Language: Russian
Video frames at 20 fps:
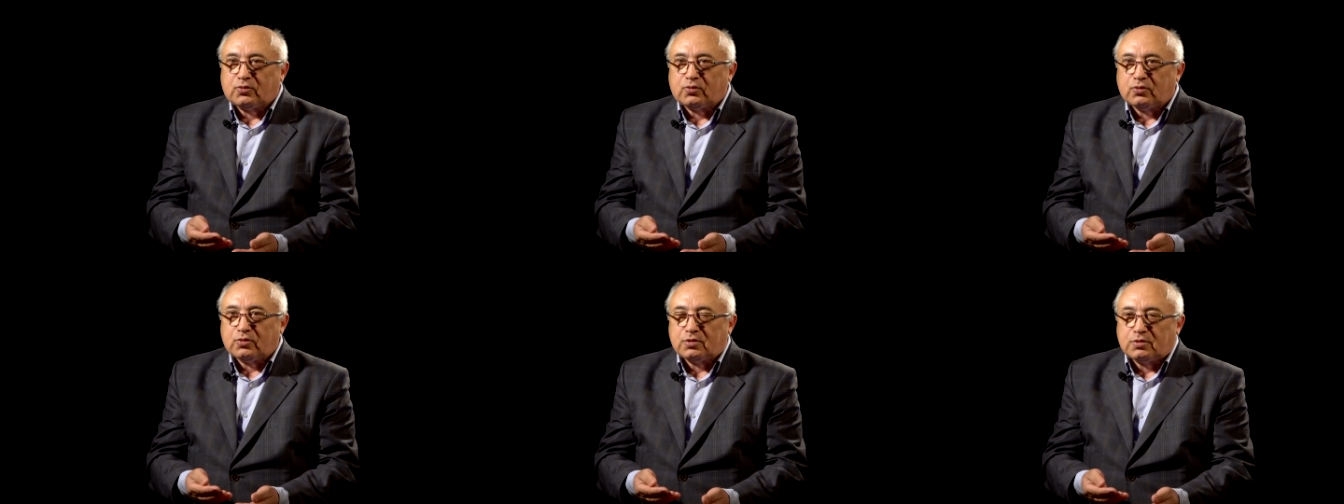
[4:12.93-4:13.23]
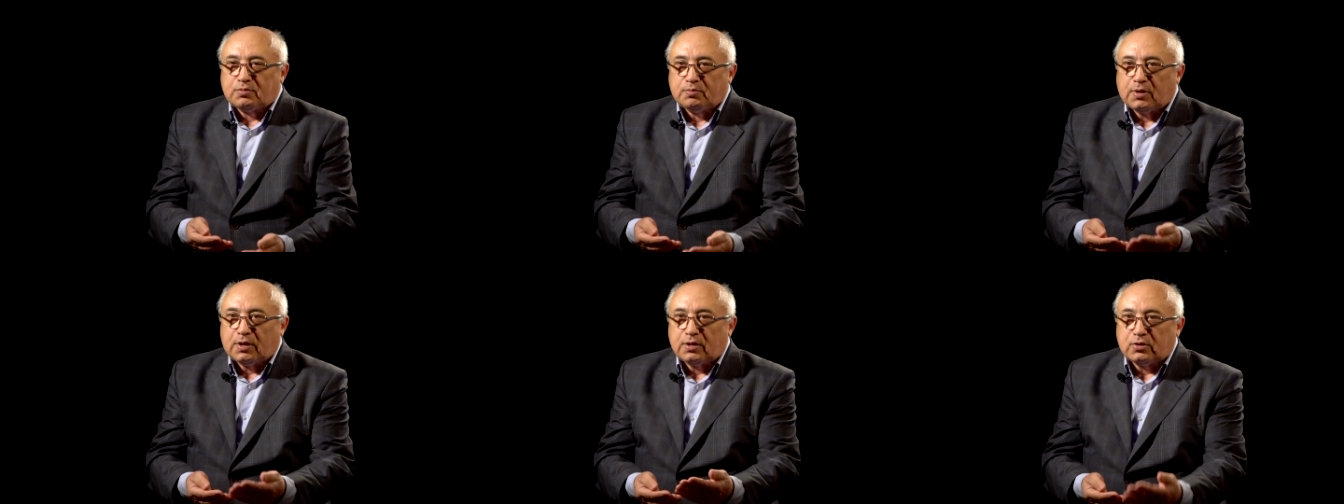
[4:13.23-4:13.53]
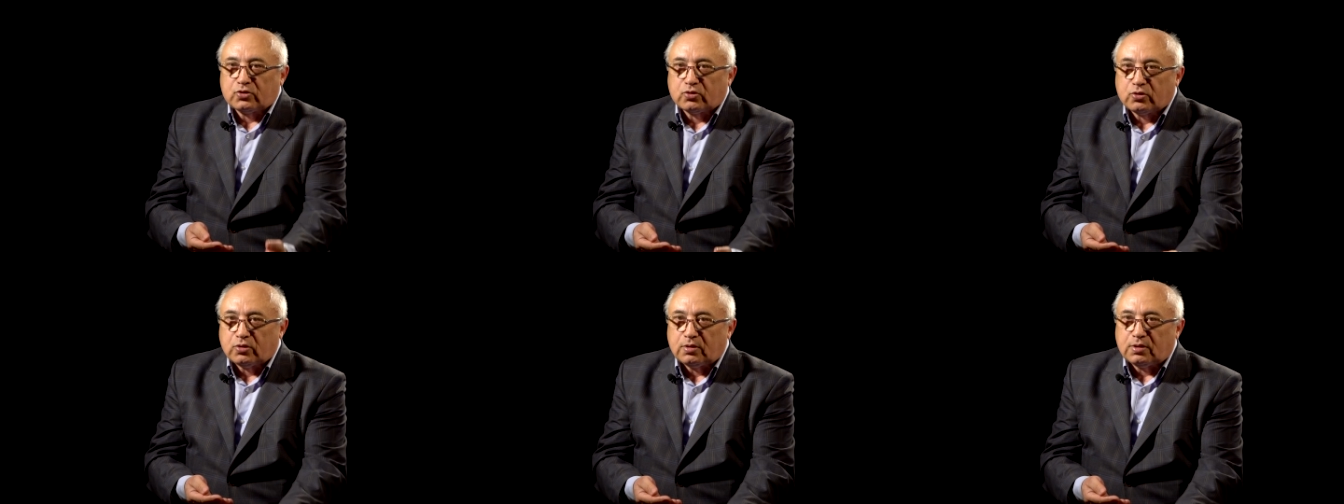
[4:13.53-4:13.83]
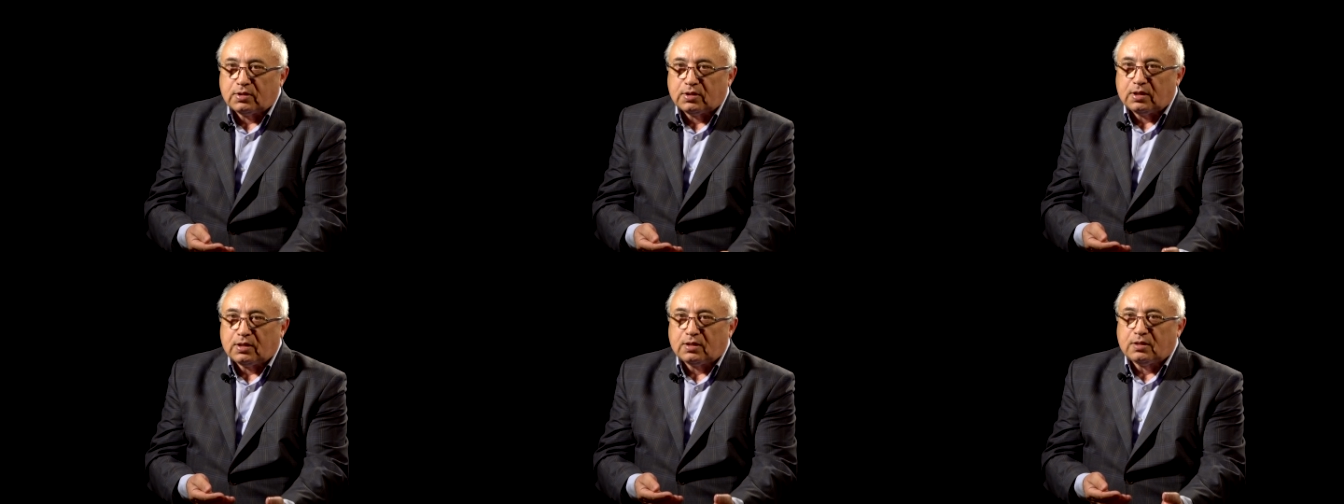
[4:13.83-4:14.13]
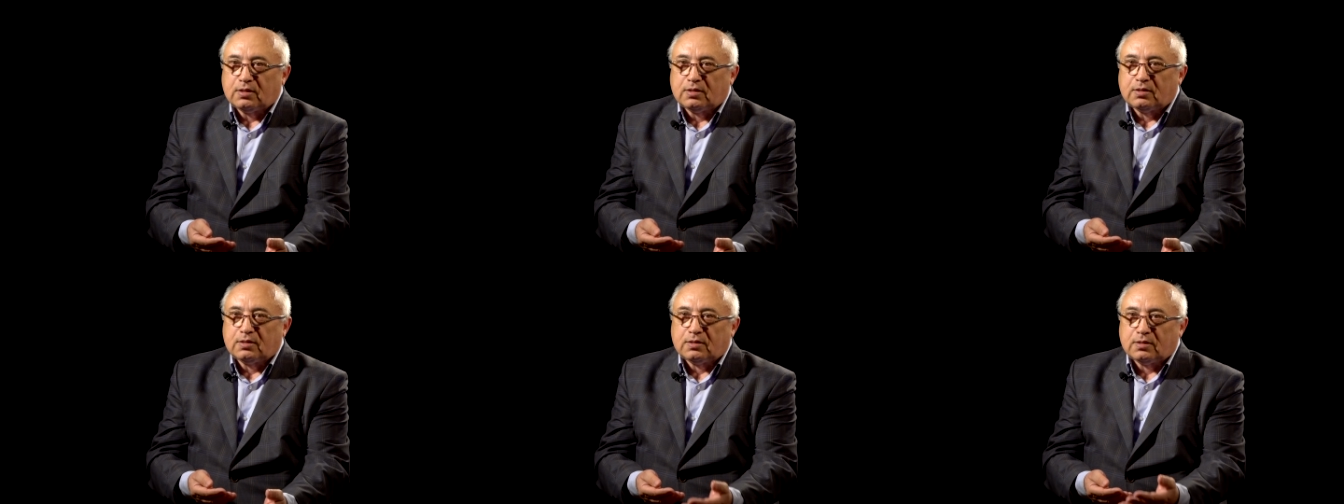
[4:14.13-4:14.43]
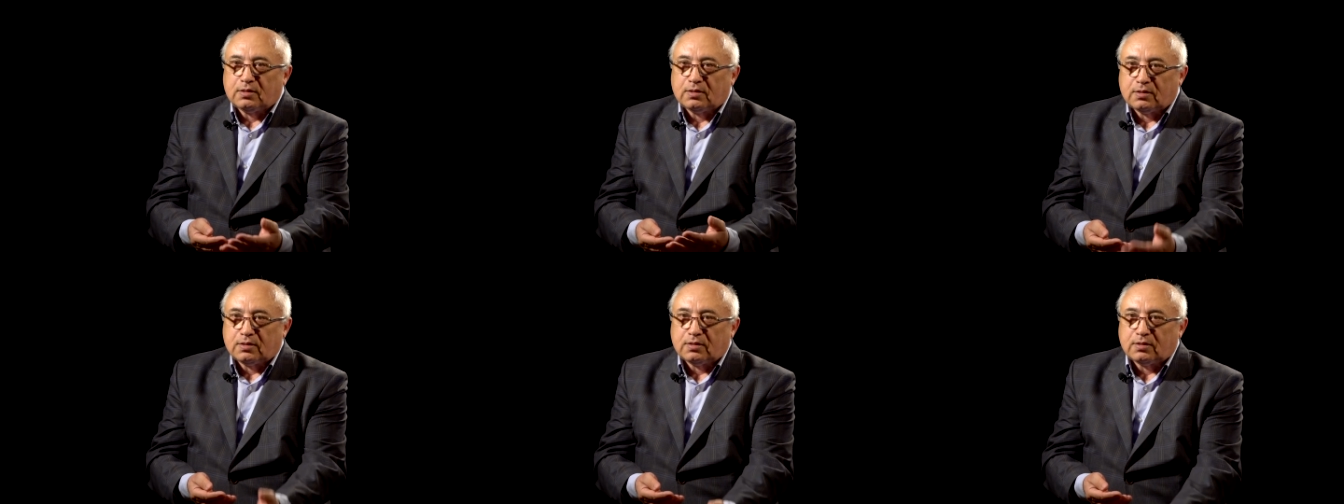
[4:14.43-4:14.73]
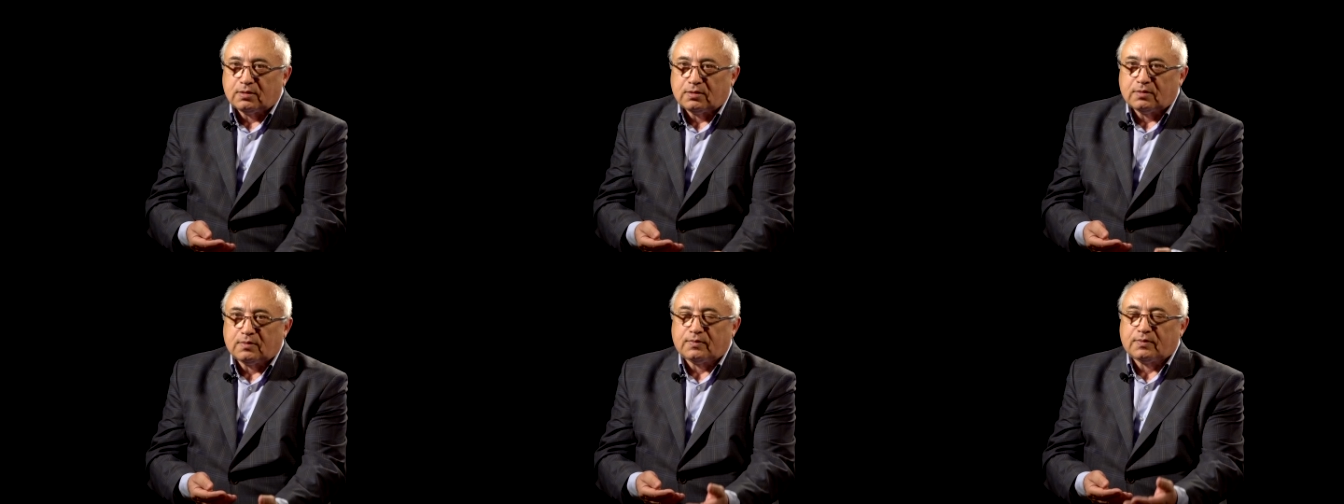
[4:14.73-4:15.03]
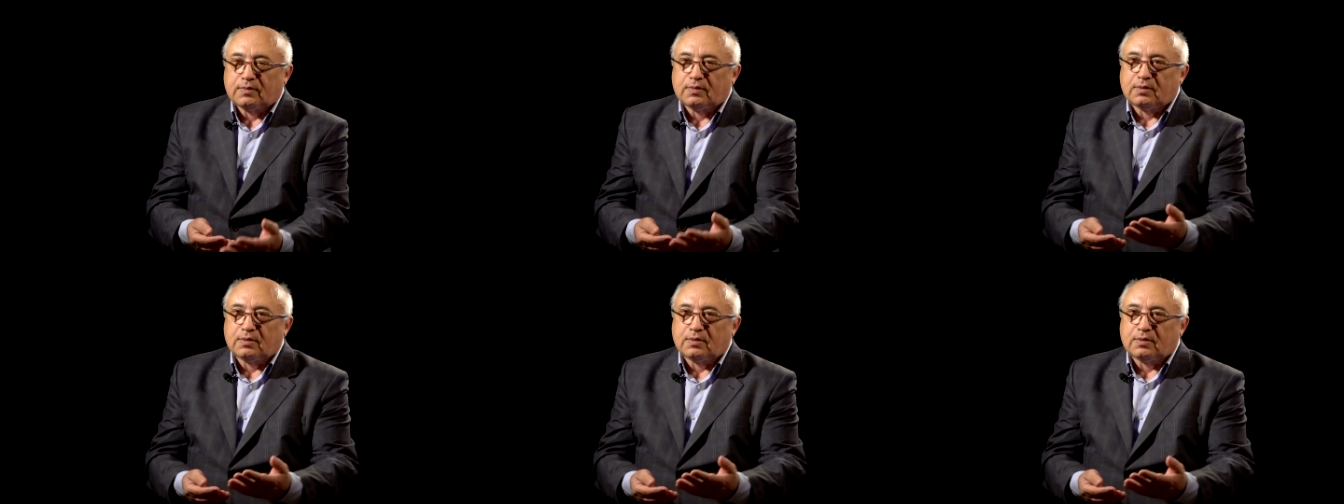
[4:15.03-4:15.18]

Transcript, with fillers: то есть большой как э,